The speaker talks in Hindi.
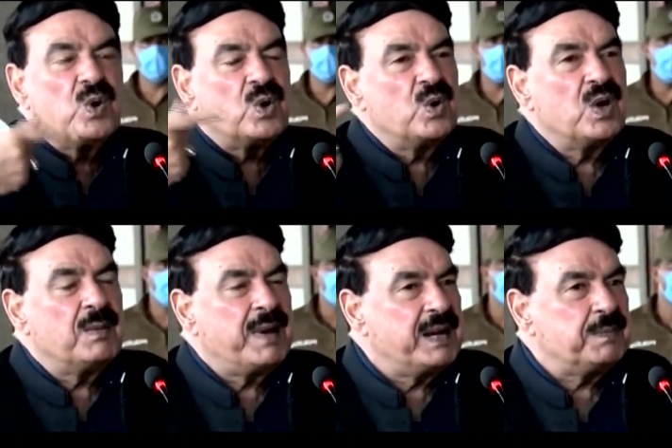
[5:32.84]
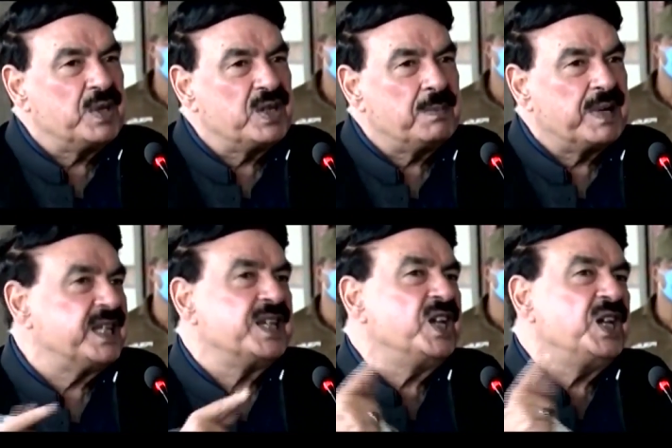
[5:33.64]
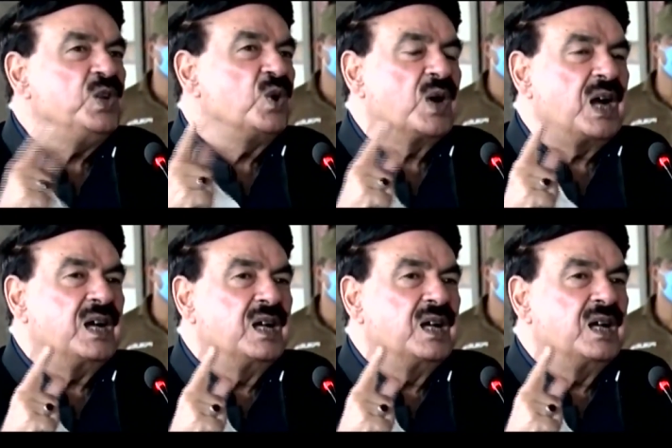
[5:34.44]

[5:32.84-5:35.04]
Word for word: को लोग हमारे पीछे पड़ जाएं ये नहीं होगा